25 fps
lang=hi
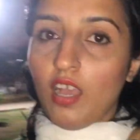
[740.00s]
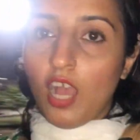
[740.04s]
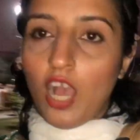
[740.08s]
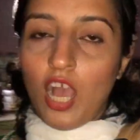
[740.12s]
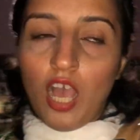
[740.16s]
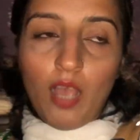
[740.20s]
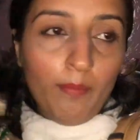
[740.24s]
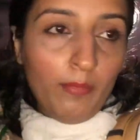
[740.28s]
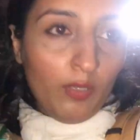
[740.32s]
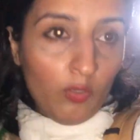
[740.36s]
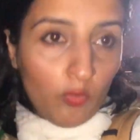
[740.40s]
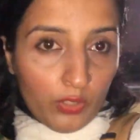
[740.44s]

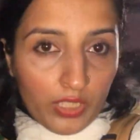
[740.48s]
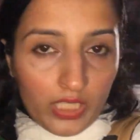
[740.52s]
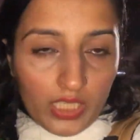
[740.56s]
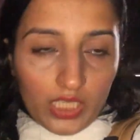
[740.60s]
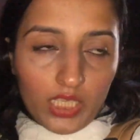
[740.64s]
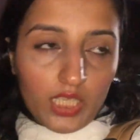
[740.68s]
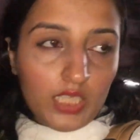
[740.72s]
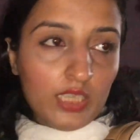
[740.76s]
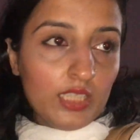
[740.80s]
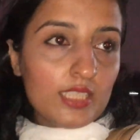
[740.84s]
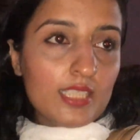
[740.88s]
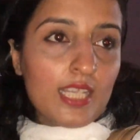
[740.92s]
हम उन्हीं
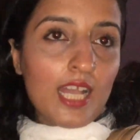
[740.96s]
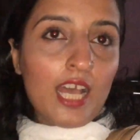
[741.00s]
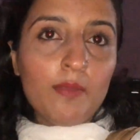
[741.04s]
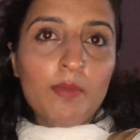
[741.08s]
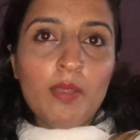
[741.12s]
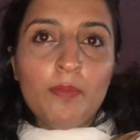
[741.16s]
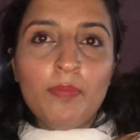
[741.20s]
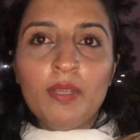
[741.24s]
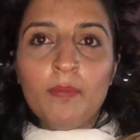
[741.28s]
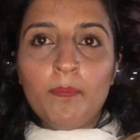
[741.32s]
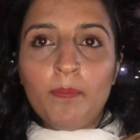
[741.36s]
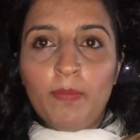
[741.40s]
के इंतजार
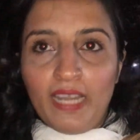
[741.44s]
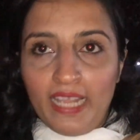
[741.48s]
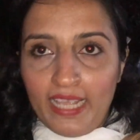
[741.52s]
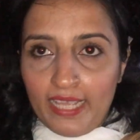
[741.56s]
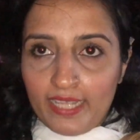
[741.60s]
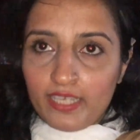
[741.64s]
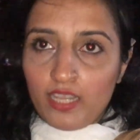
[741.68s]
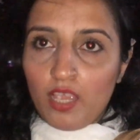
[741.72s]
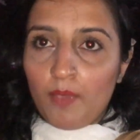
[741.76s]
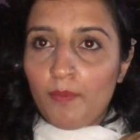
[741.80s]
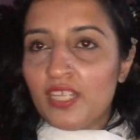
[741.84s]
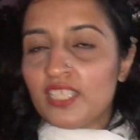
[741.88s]
में फिर प्ले
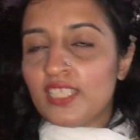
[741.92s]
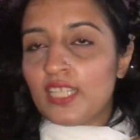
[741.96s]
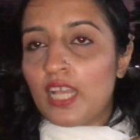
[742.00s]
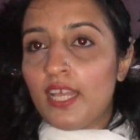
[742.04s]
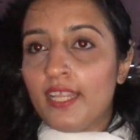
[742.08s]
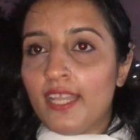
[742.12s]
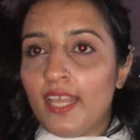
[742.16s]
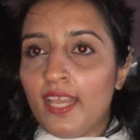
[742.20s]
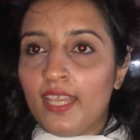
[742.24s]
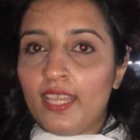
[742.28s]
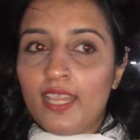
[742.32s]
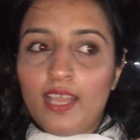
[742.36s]
एरिया में
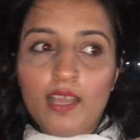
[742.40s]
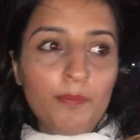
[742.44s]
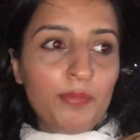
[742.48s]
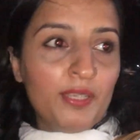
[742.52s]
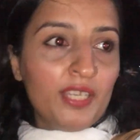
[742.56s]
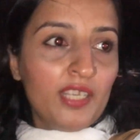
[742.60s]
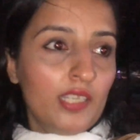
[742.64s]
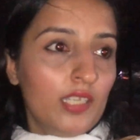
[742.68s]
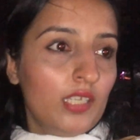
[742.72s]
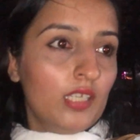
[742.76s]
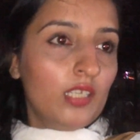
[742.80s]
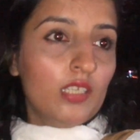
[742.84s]
जाना है या
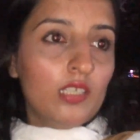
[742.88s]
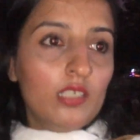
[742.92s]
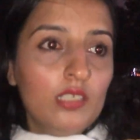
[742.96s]
फिर